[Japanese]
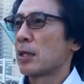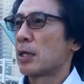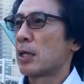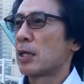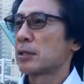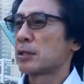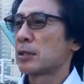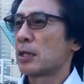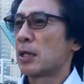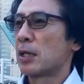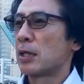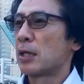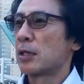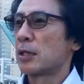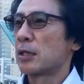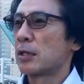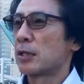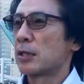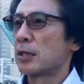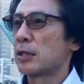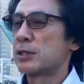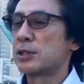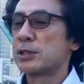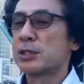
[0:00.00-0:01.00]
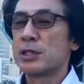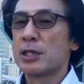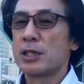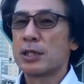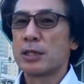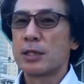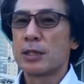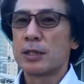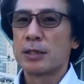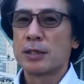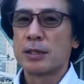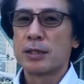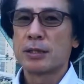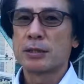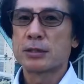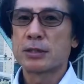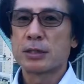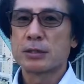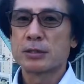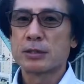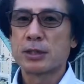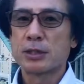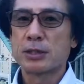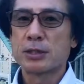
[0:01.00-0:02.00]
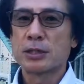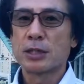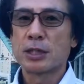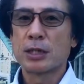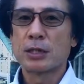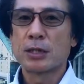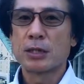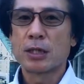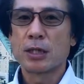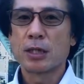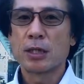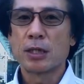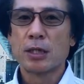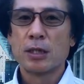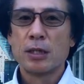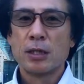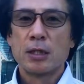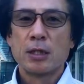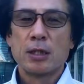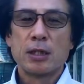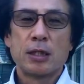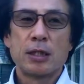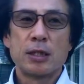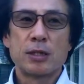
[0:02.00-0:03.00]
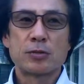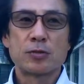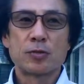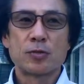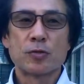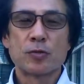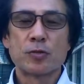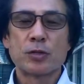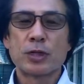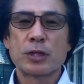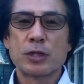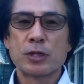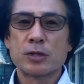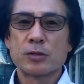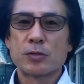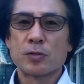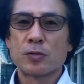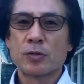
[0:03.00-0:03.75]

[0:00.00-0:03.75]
朝1で撮影していたその日に